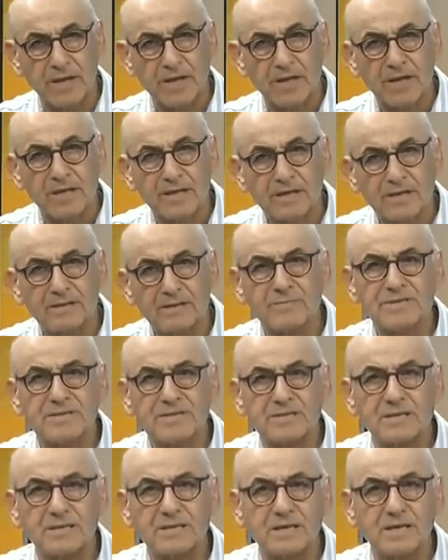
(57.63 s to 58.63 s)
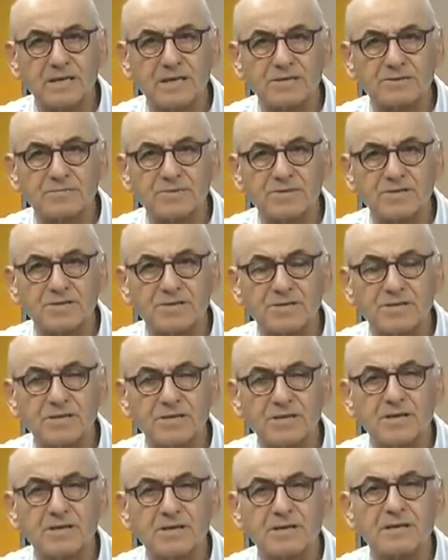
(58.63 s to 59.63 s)
20 sene geçmiş
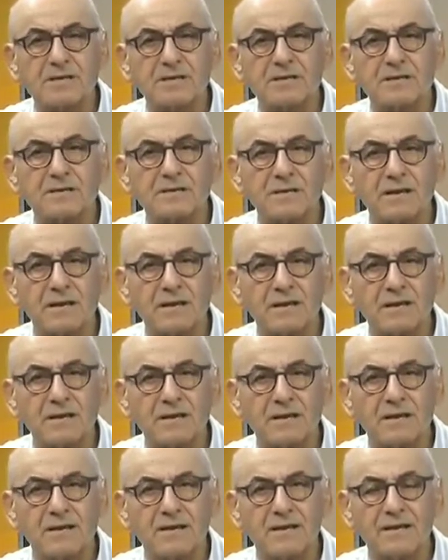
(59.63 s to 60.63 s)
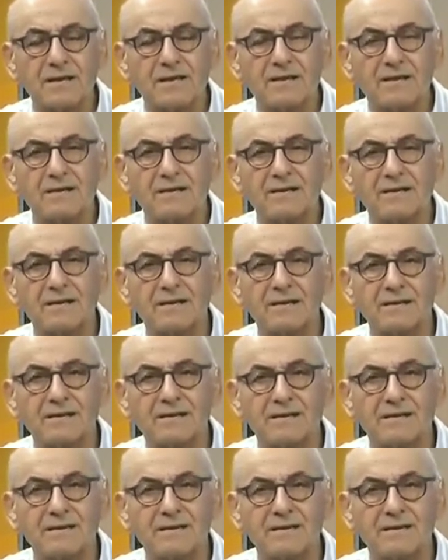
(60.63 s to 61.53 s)
daha e,